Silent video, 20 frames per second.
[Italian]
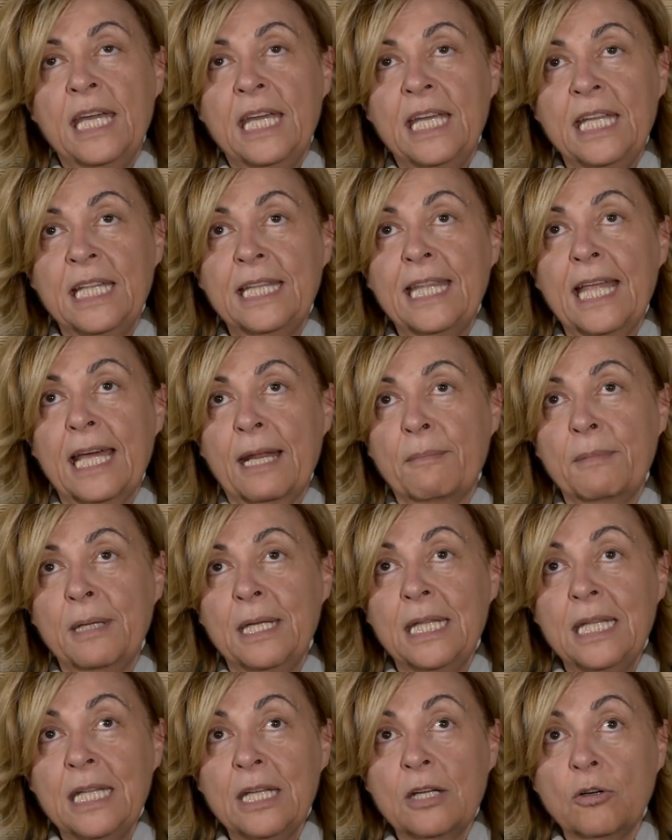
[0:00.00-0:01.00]
in
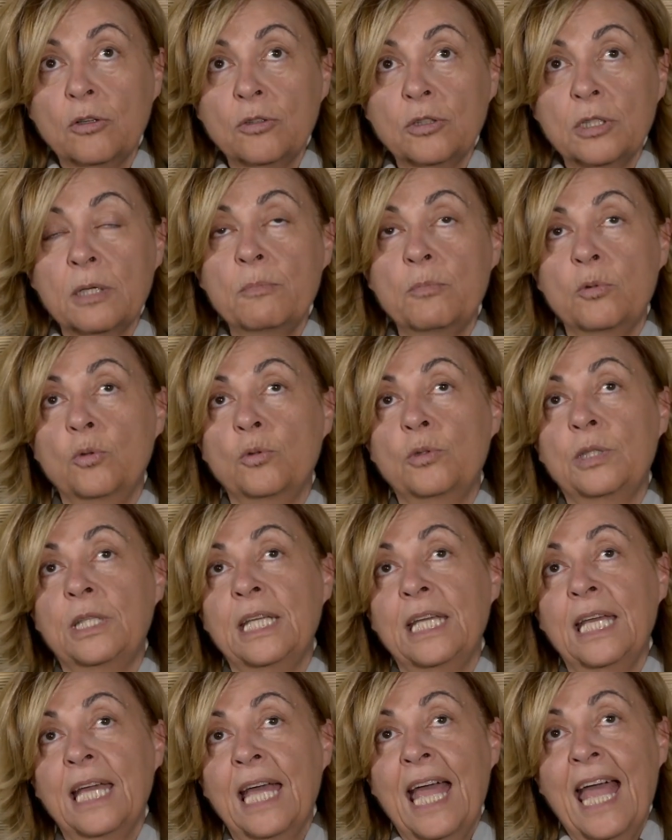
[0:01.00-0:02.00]
termini di
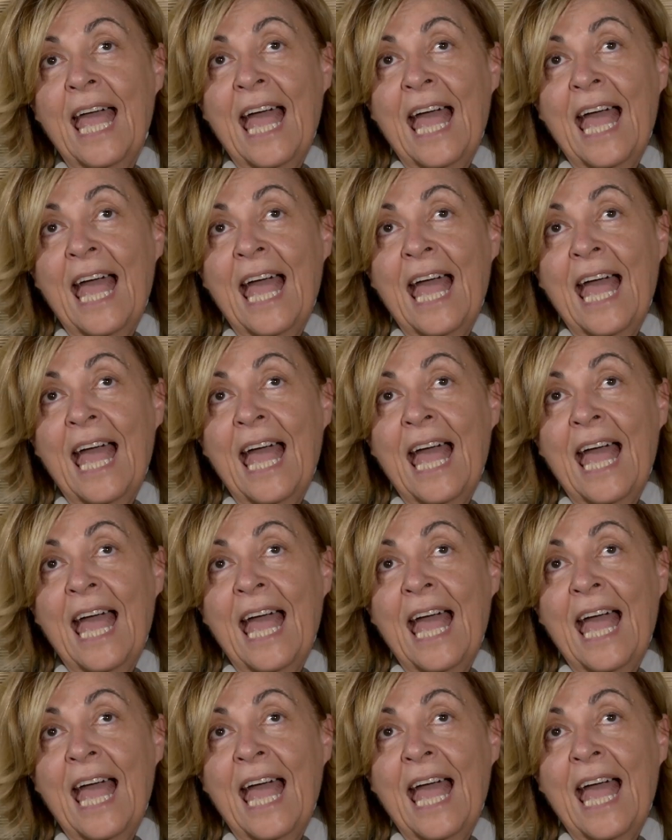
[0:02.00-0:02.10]
contributi